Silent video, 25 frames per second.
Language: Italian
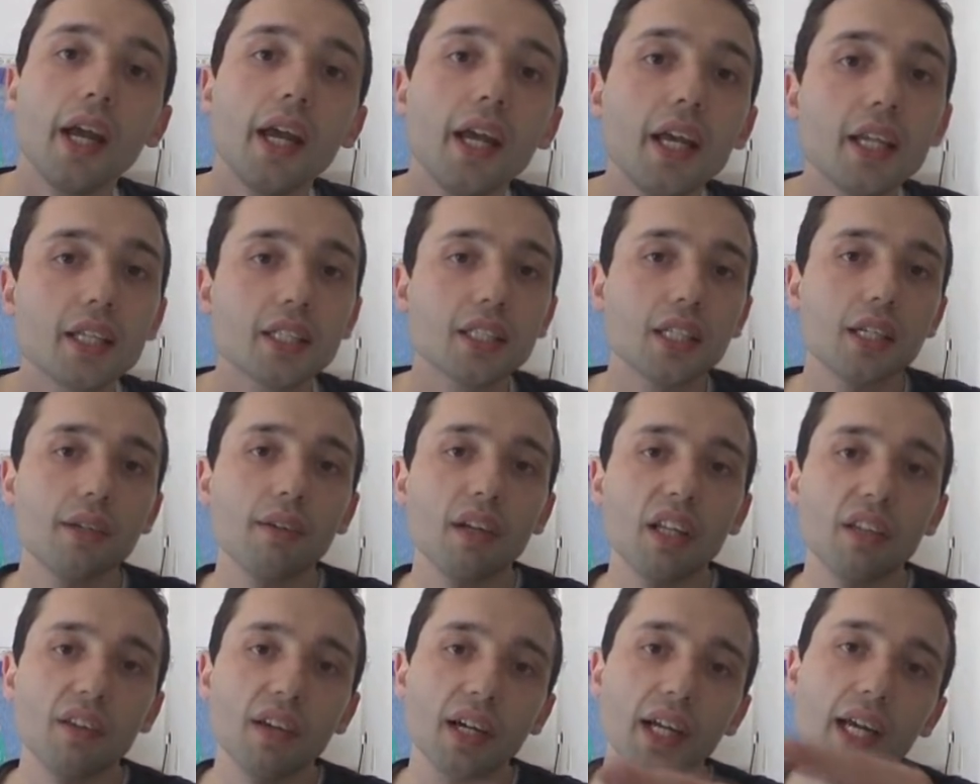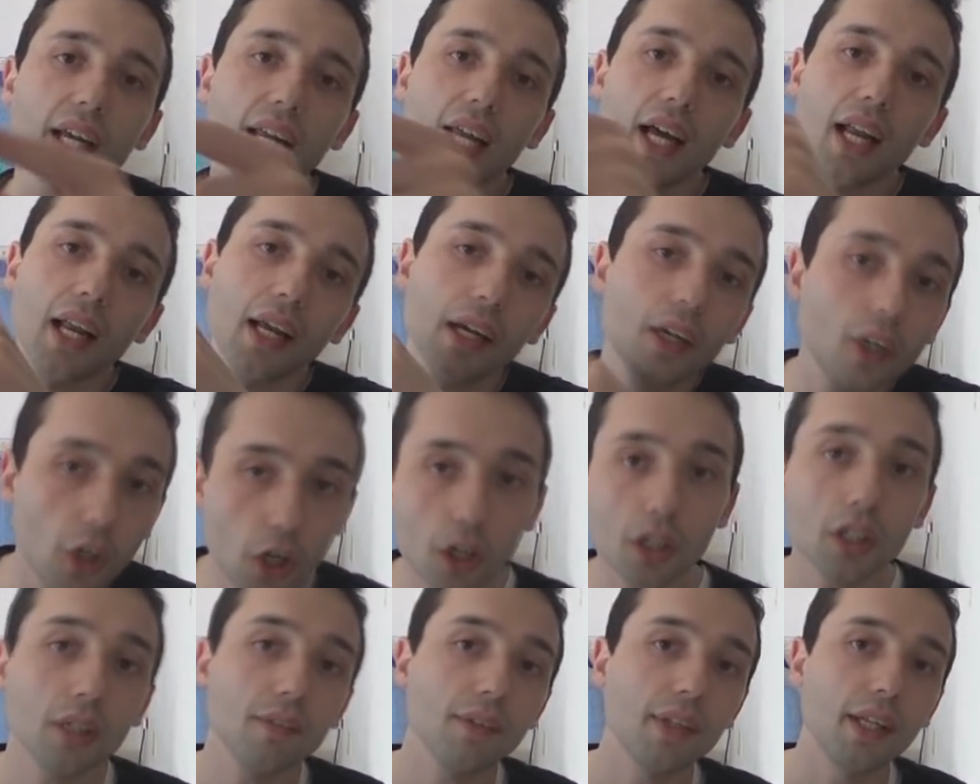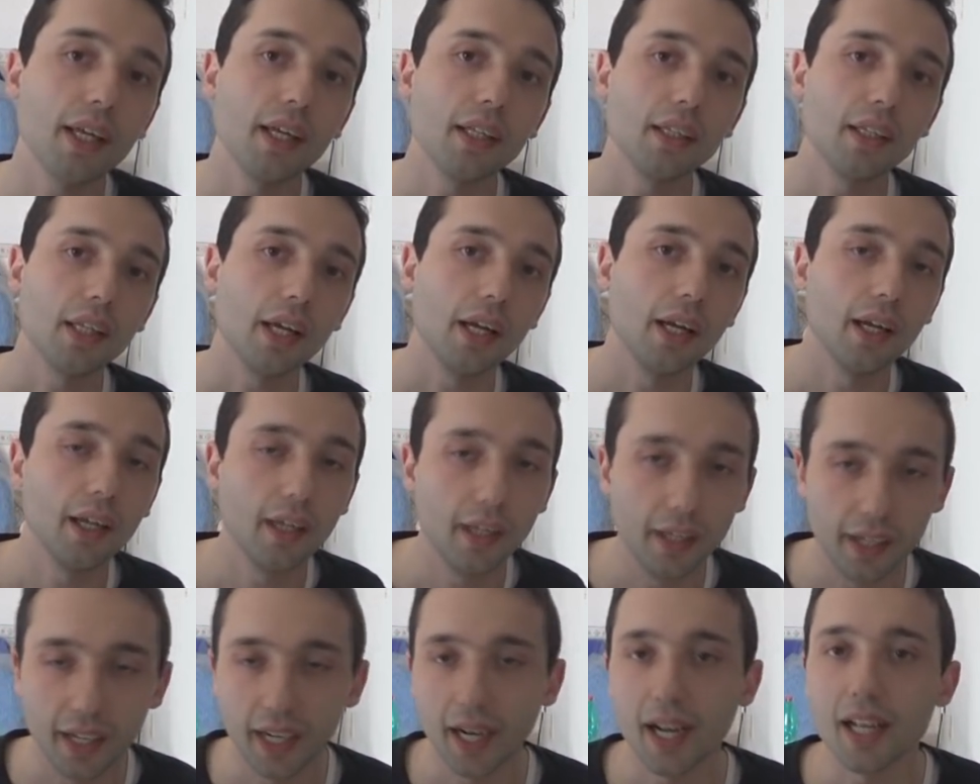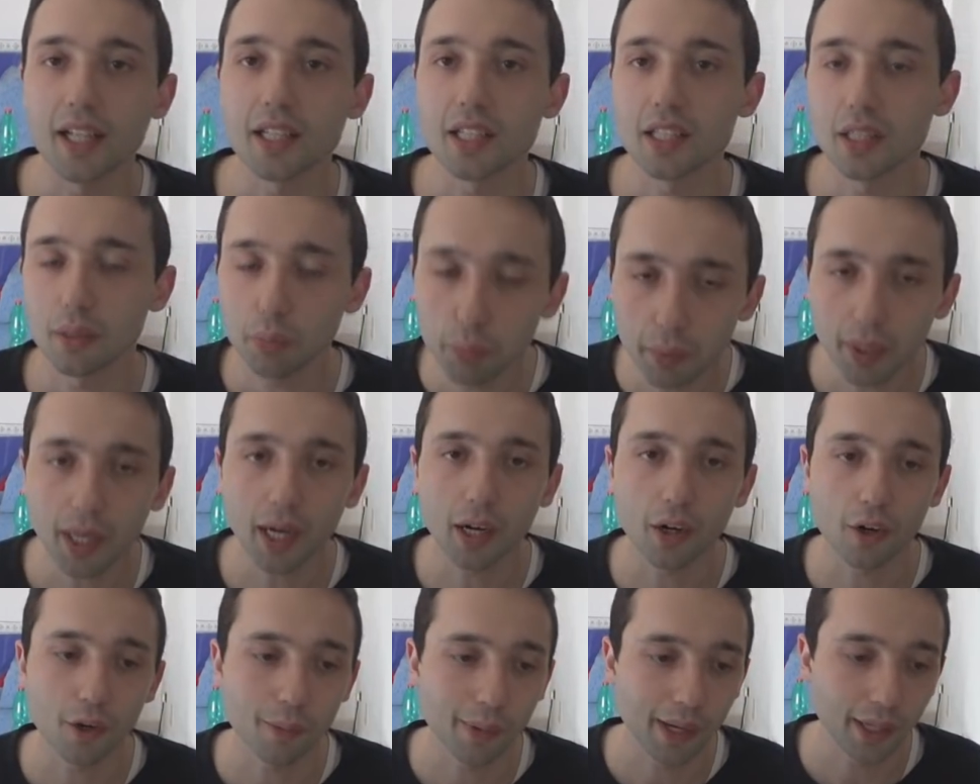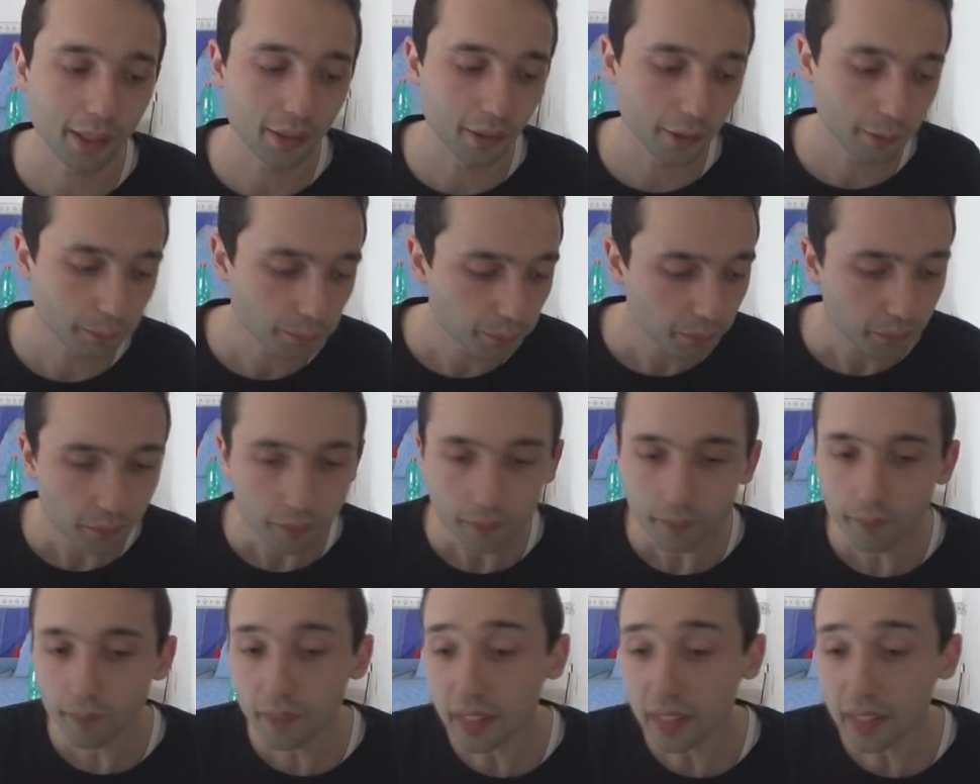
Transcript: iscrivetevi al canale, condividete, ragazzi, mi raccomando.